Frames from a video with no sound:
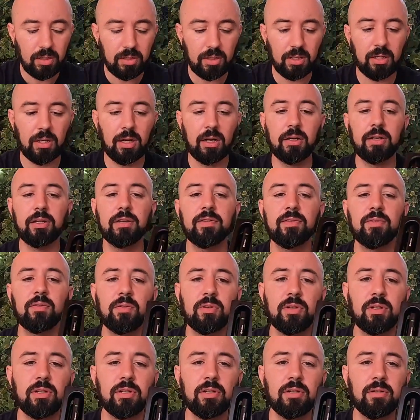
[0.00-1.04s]
Er lag hier so
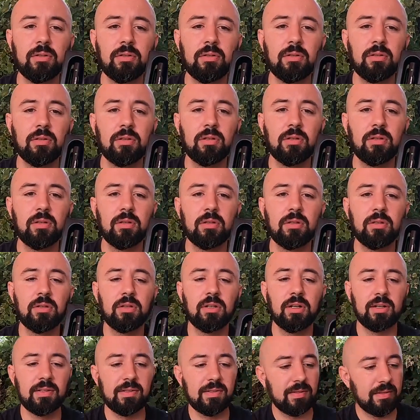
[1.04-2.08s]
drin.
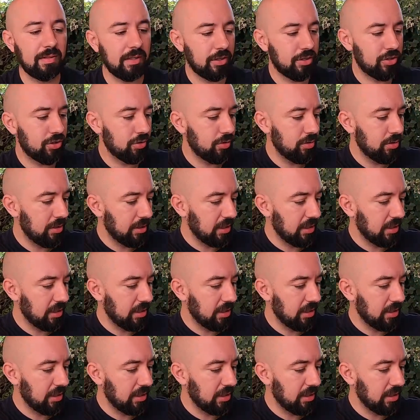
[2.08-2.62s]
Also sehr schön,